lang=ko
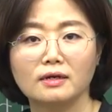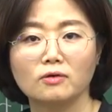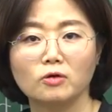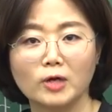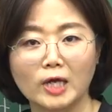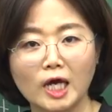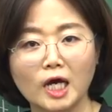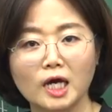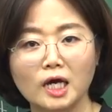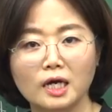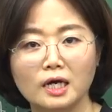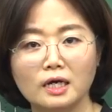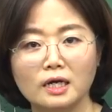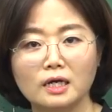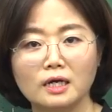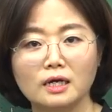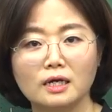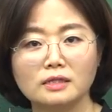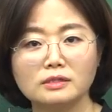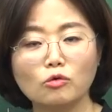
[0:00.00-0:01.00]
어야
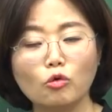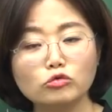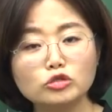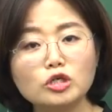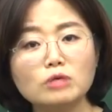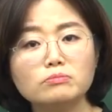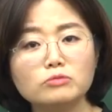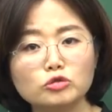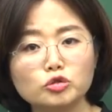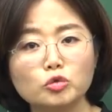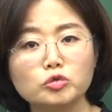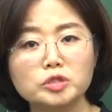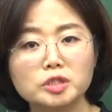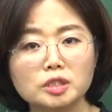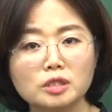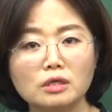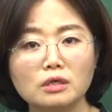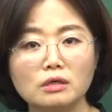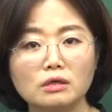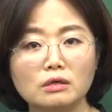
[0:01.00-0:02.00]
너 5천불
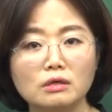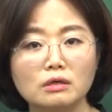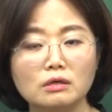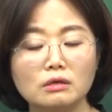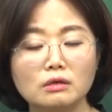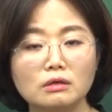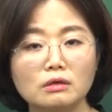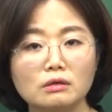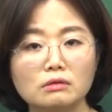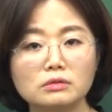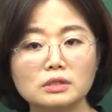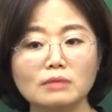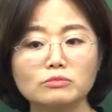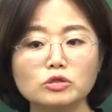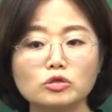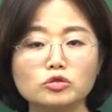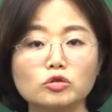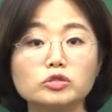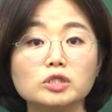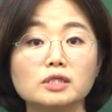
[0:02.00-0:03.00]
줬죠? 그거
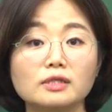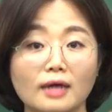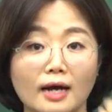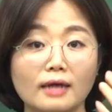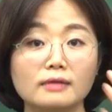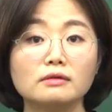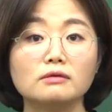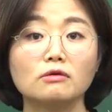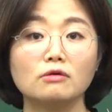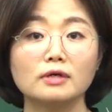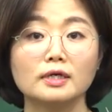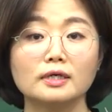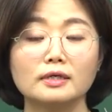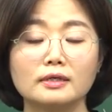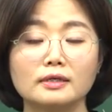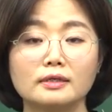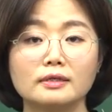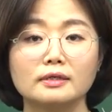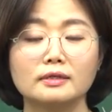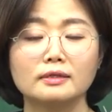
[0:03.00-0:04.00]
삼성전자한테 가는
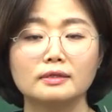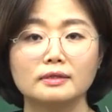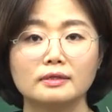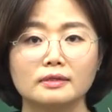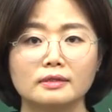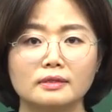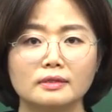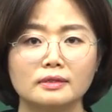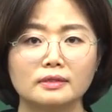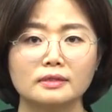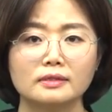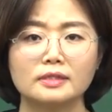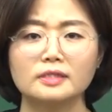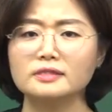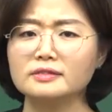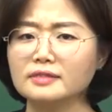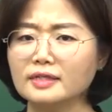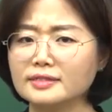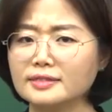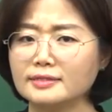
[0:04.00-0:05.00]
거야.
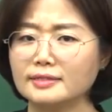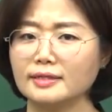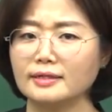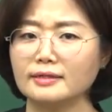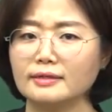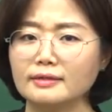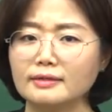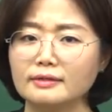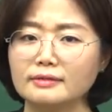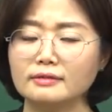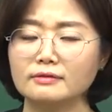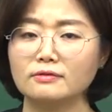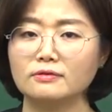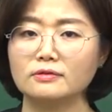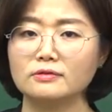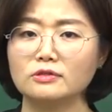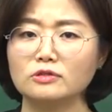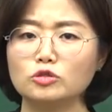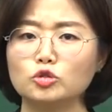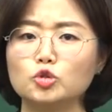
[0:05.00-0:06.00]
근데 스탁이라는
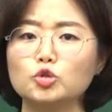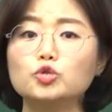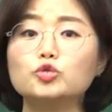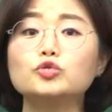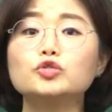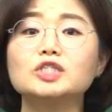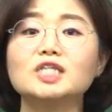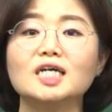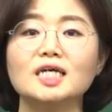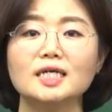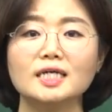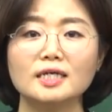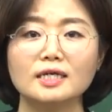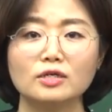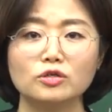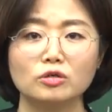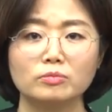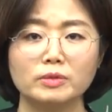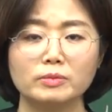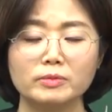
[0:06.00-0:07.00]
거는 투자의
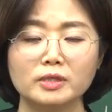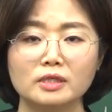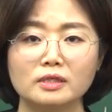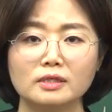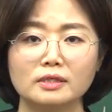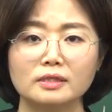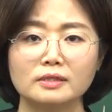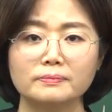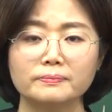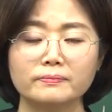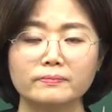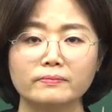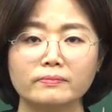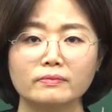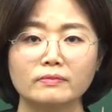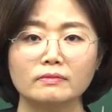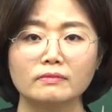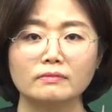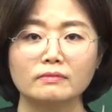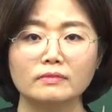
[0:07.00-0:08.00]
개념입니다.
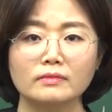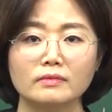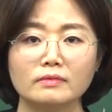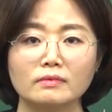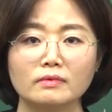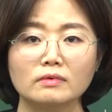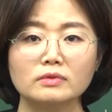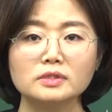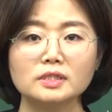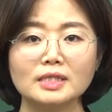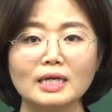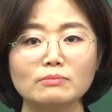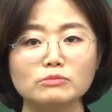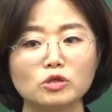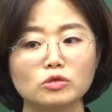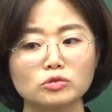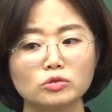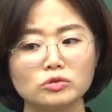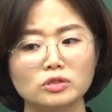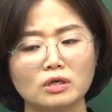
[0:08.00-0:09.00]
근데
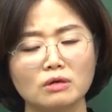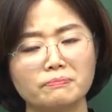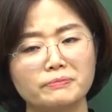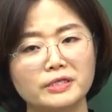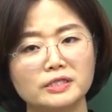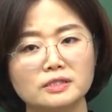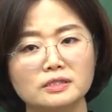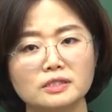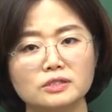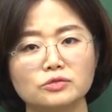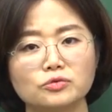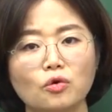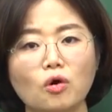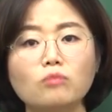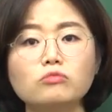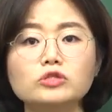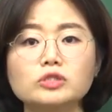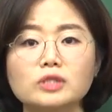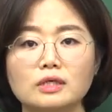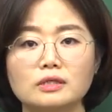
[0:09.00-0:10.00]
삼성전자가 비즈니스
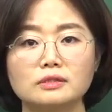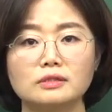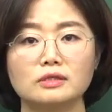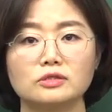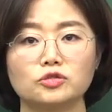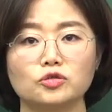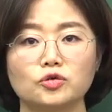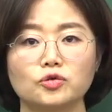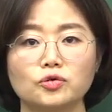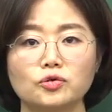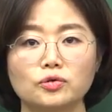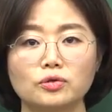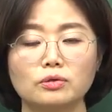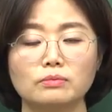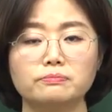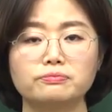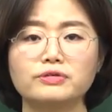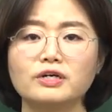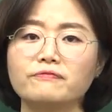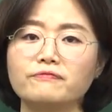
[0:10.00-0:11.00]
너무 잘 돼서
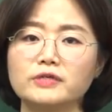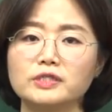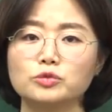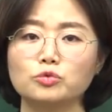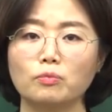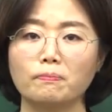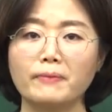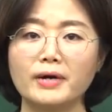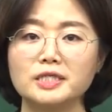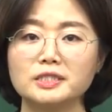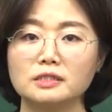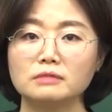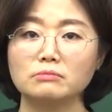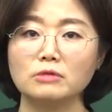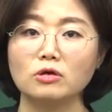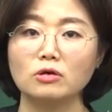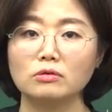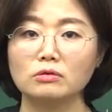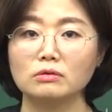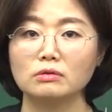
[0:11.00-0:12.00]
프라핏이
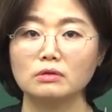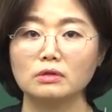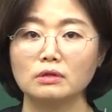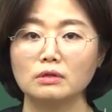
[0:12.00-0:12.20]
높아지면